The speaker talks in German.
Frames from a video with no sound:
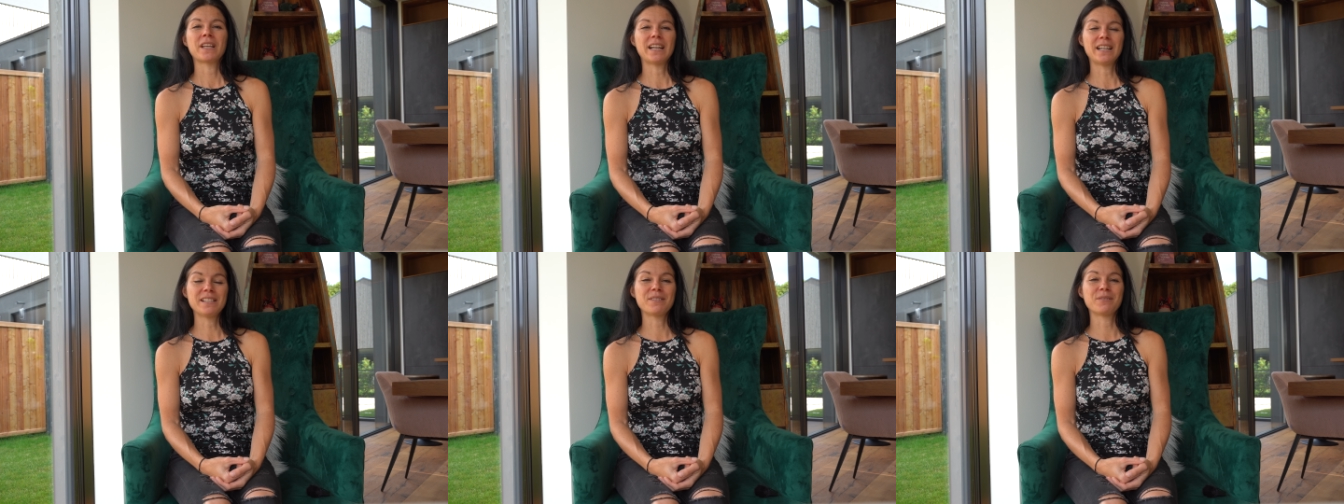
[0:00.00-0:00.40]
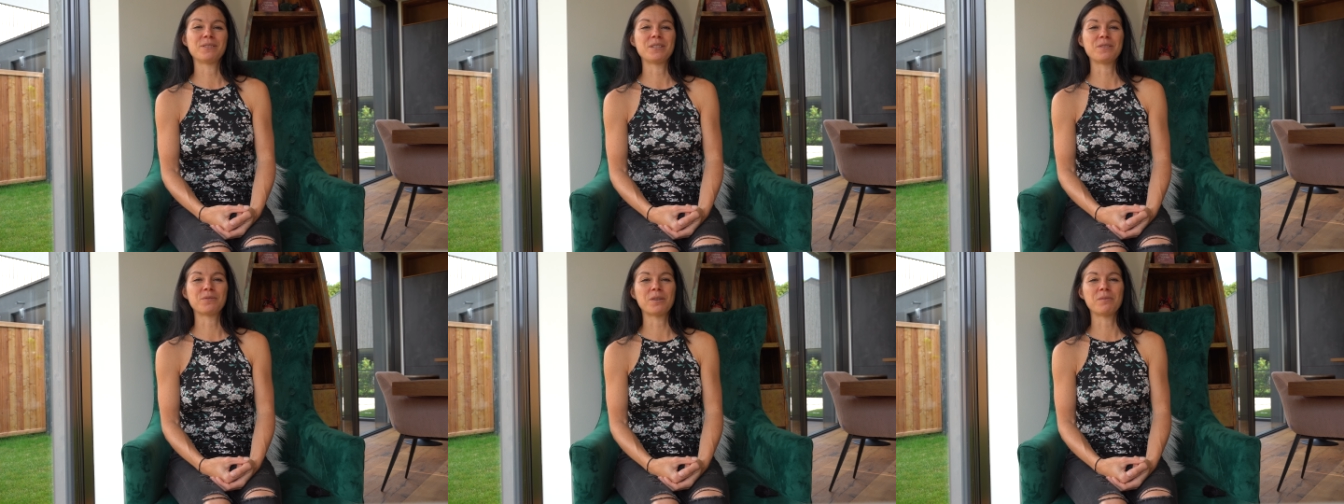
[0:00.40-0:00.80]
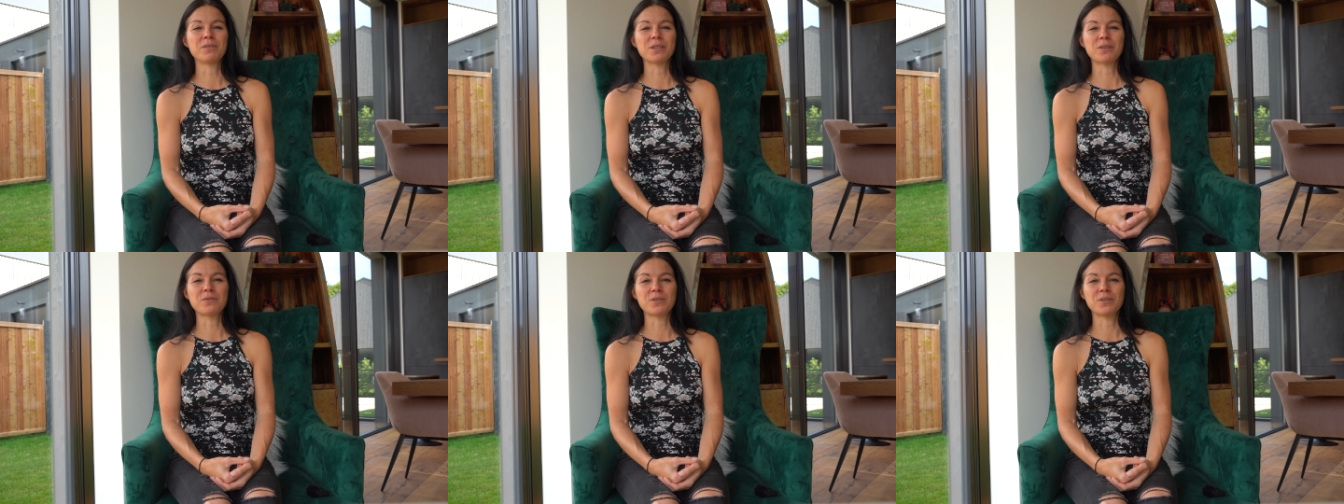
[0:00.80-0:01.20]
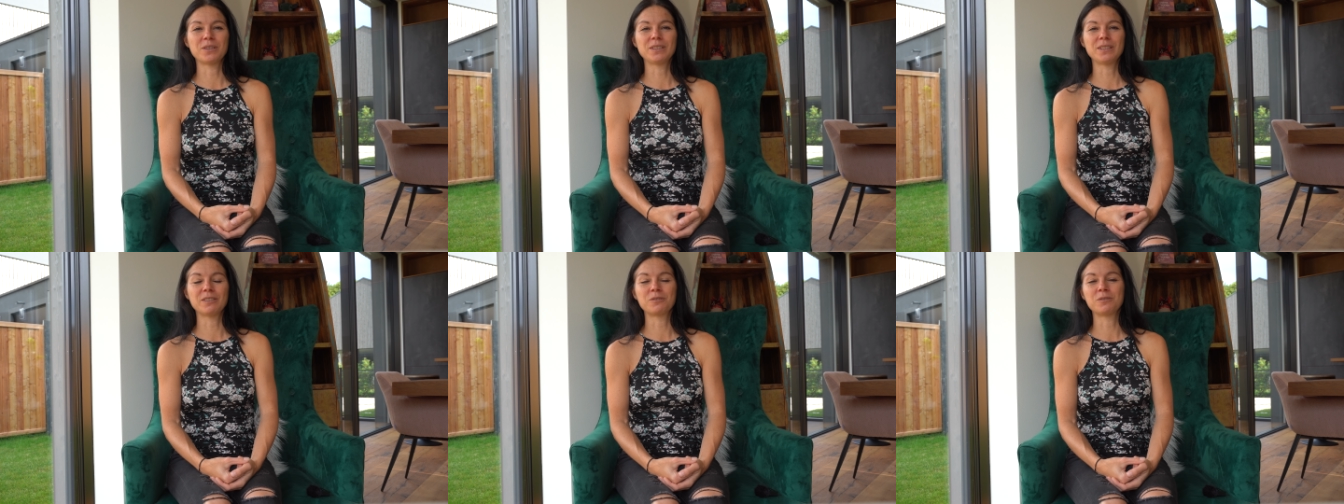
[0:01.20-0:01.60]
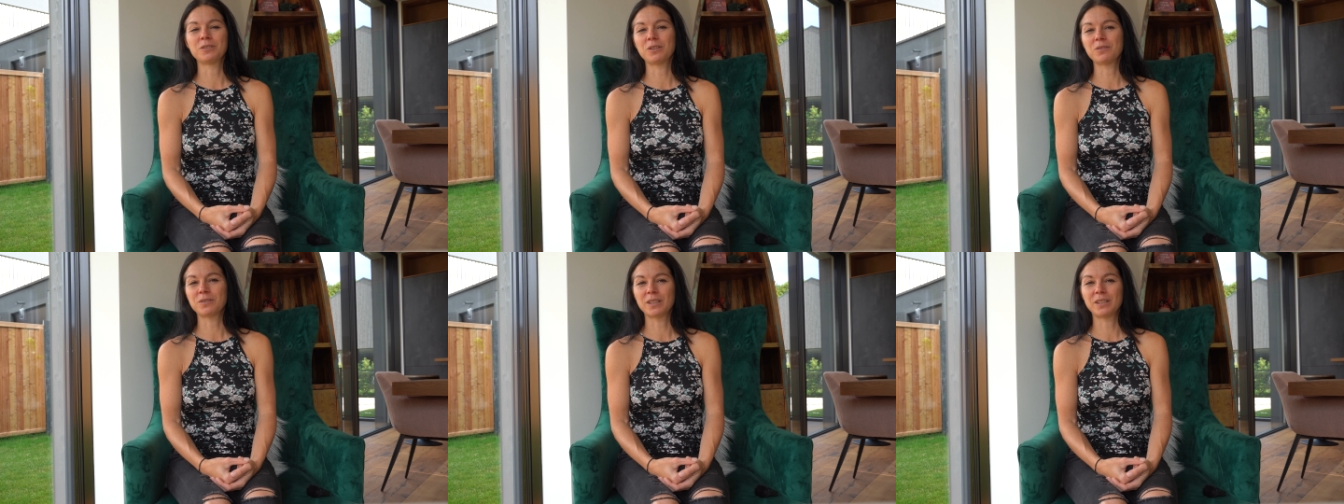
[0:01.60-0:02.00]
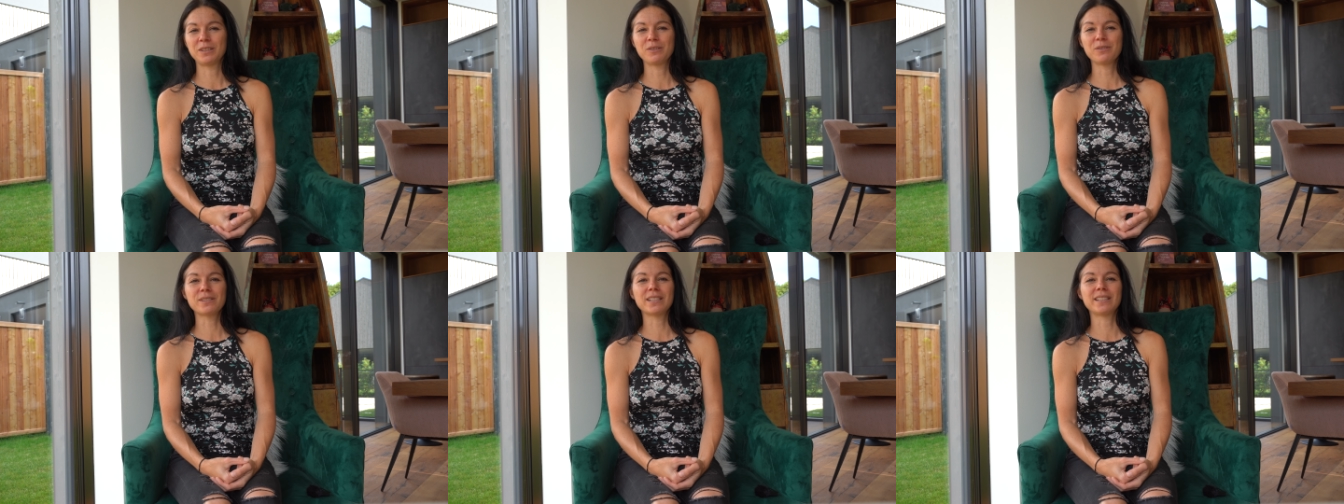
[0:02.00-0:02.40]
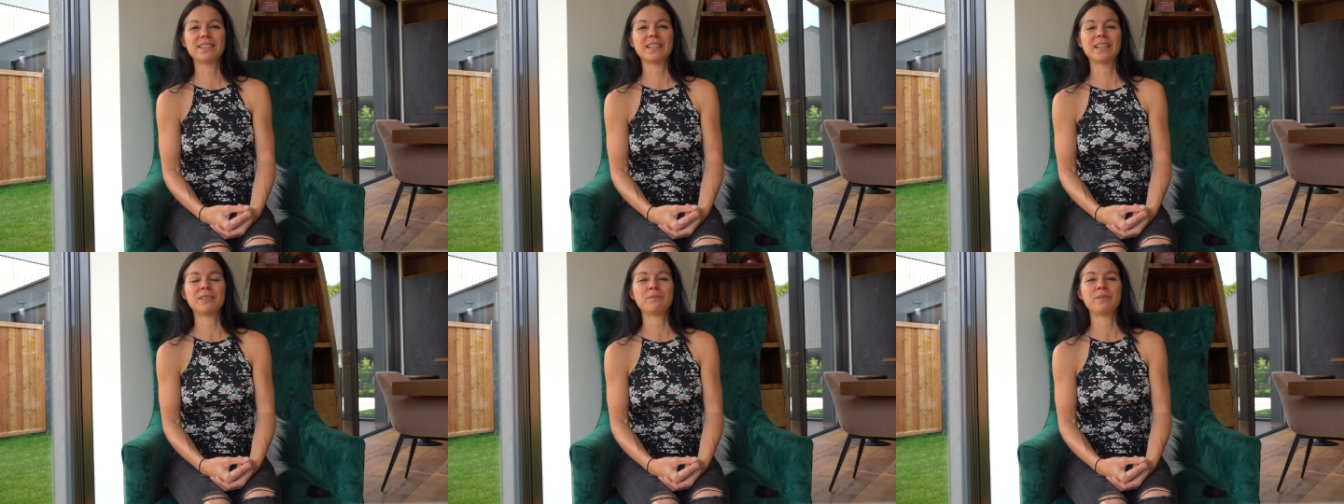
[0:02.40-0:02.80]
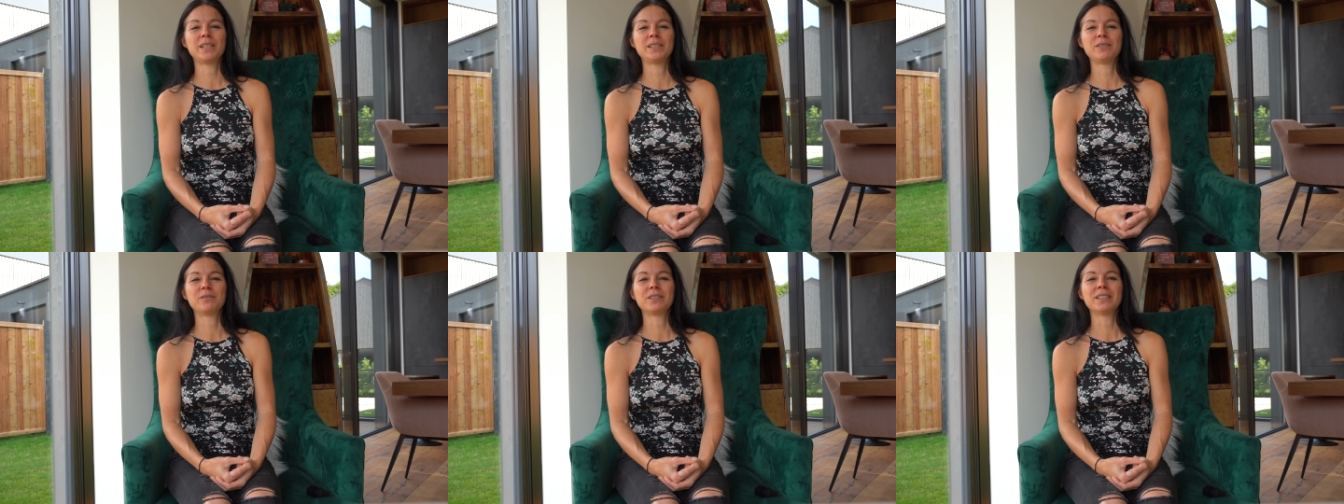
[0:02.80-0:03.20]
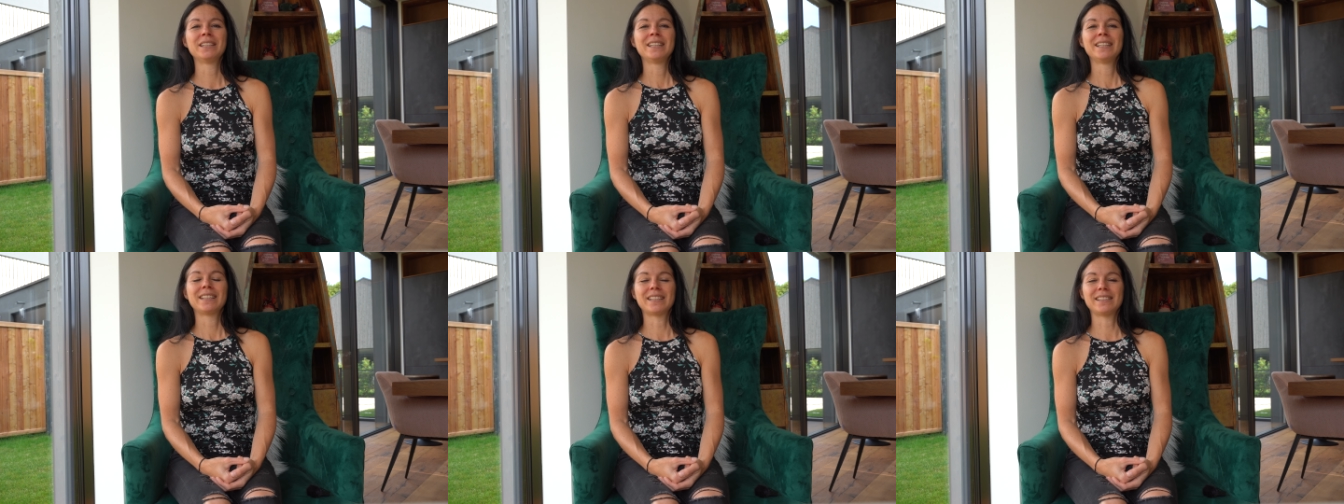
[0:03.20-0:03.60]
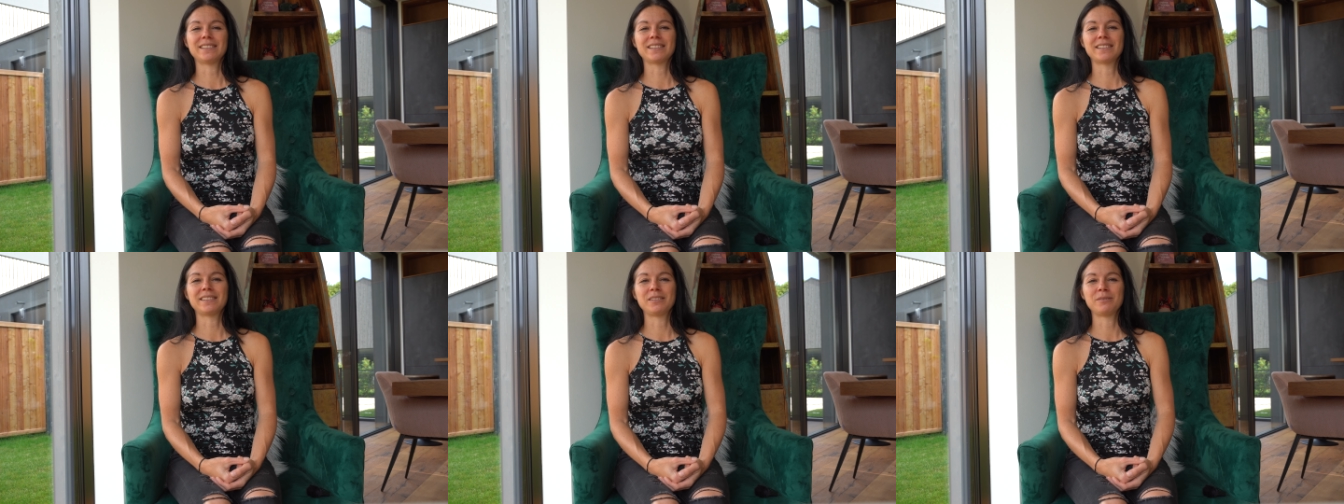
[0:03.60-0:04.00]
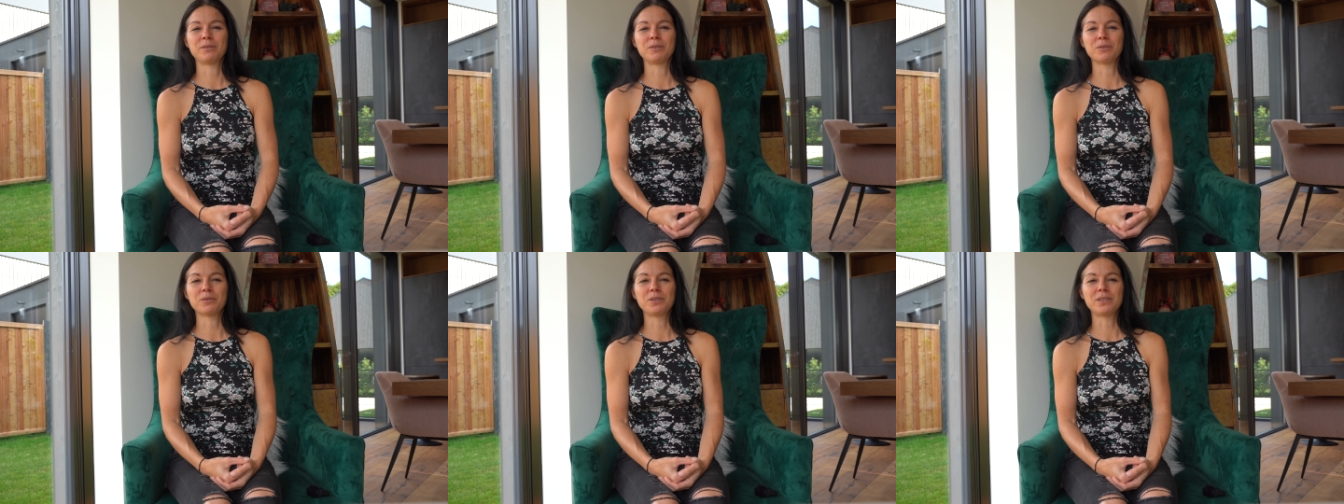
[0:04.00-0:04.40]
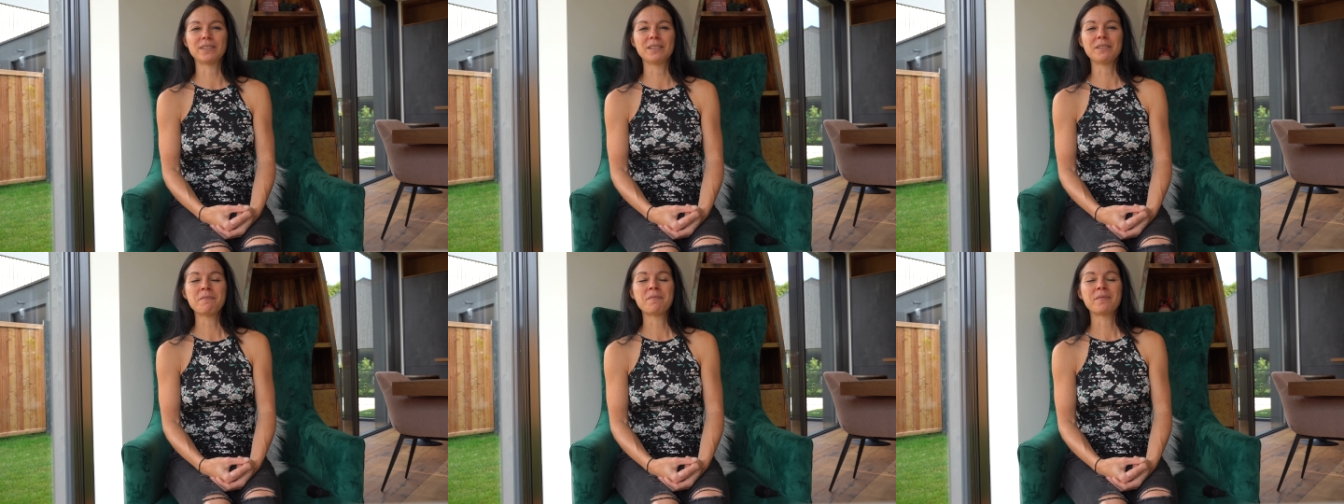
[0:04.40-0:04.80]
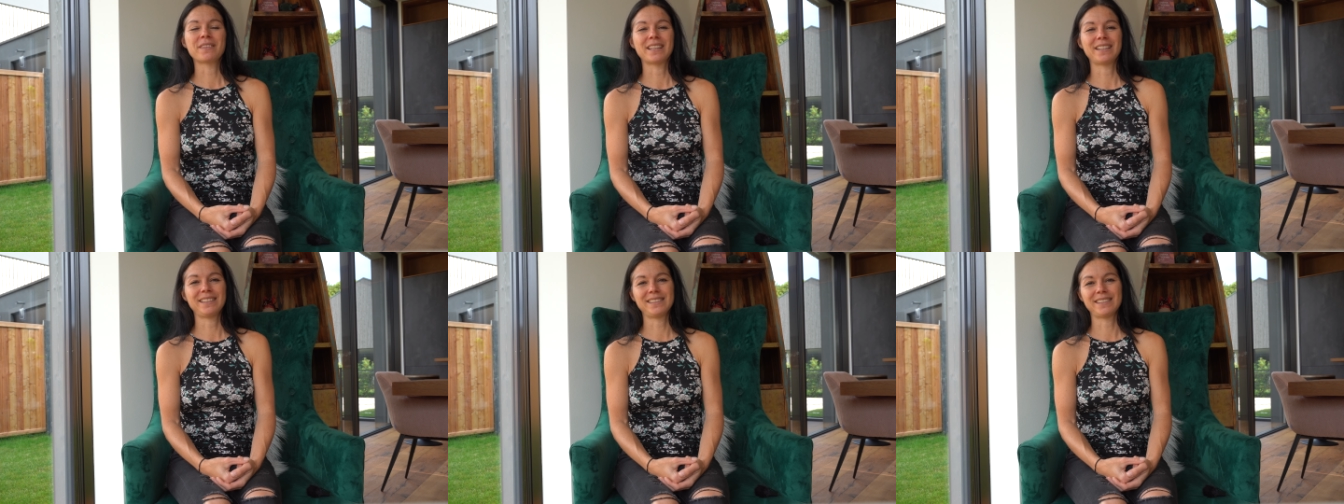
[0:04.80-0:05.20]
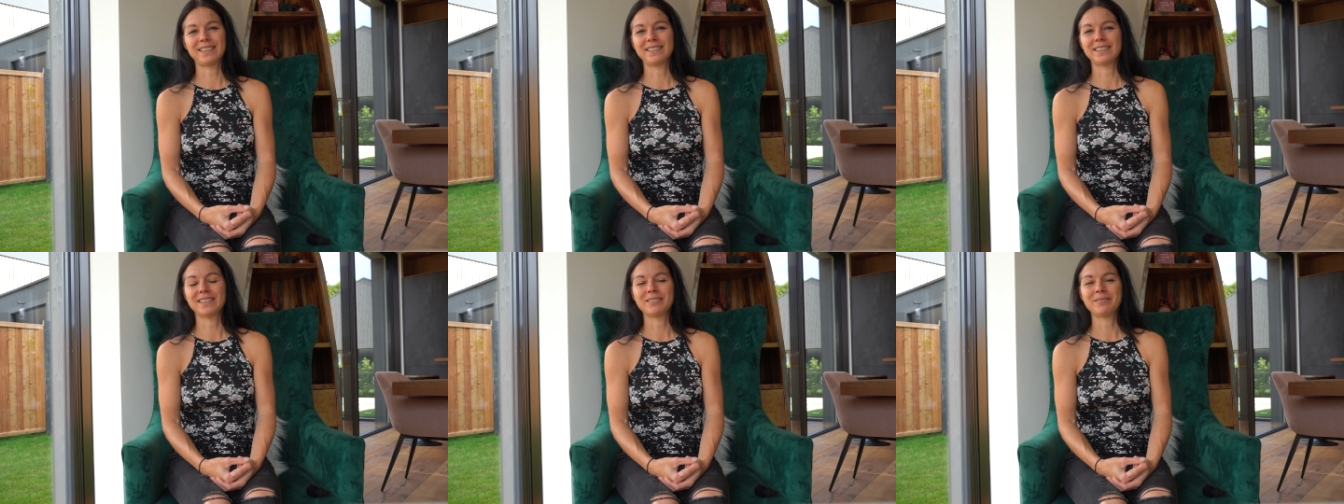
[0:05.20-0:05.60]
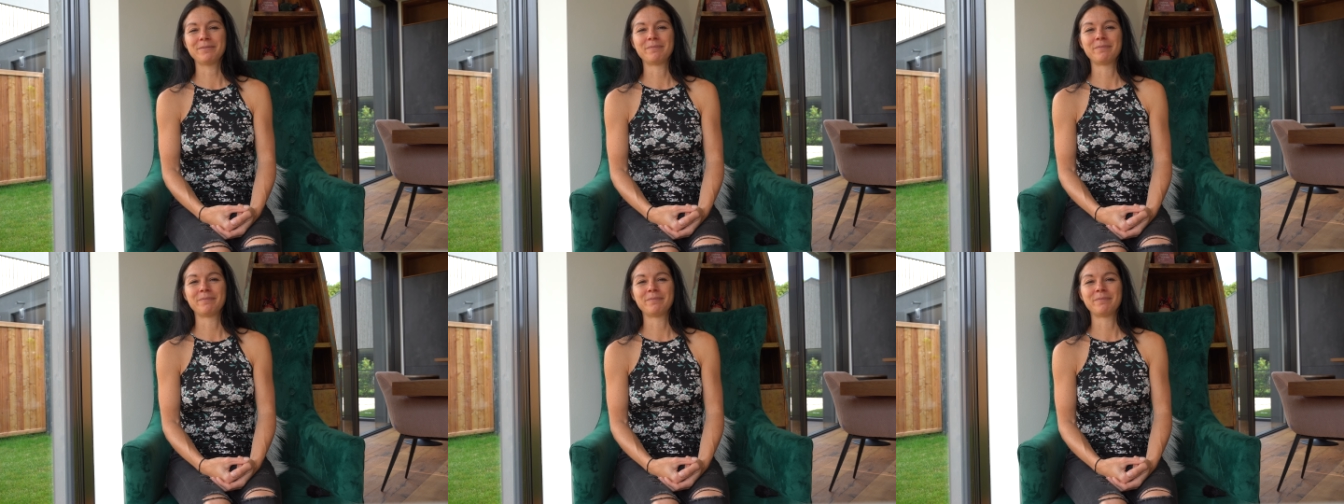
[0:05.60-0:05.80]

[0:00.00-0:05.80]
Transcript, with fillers: Also, ich freue mich auf Sonntag und auf deine Newsletter-Anmeldung. Ganz, ganz liebe Grüße, deine Sandra.